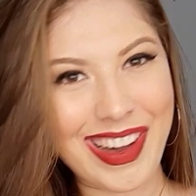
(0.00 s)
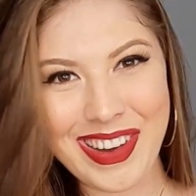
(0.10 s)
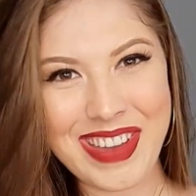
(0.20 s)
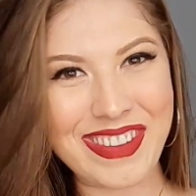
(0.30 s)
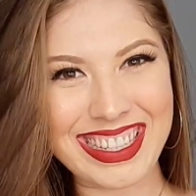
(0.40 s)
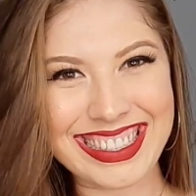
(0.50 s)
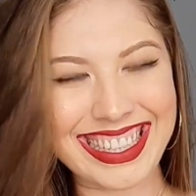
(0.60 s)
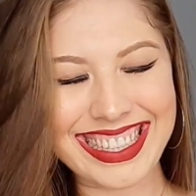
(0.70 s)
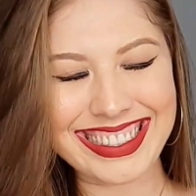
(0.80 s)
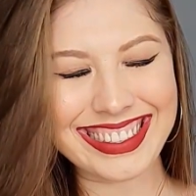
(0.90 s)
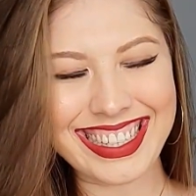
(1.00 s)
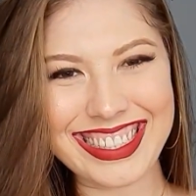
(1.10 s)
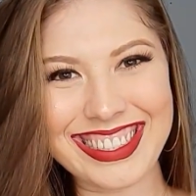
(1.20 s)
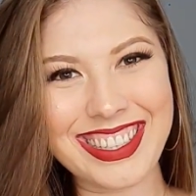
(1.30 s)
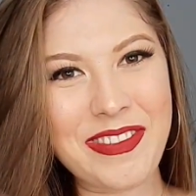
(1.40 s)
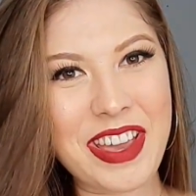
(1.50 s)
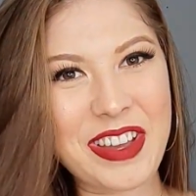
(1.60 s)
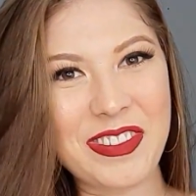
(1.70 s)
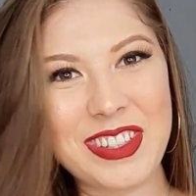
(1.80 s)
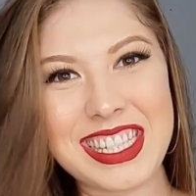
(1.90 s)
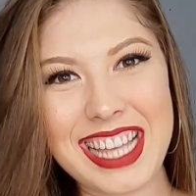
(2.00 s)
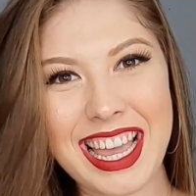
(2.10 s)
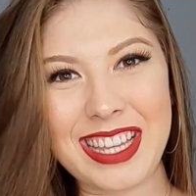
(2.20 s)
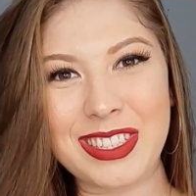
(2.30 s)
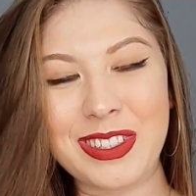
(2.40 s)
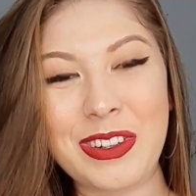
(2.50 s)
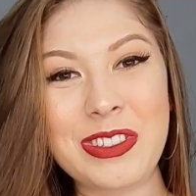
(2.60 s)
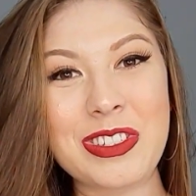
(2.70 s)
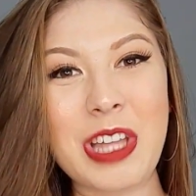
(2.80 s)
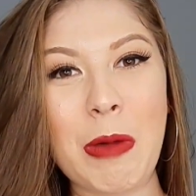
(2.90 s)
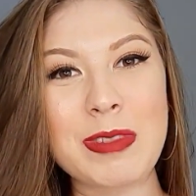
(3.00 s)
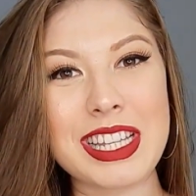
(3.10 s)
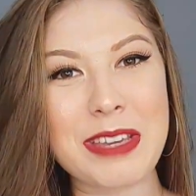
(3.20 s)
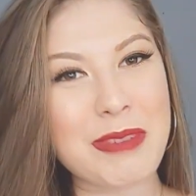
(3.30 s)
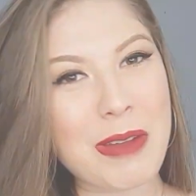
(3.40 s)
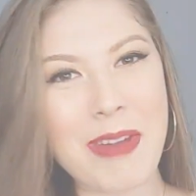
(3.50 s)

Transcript: Oi minhas lindas, tudo bem com vocês? Hoje estamos aqui para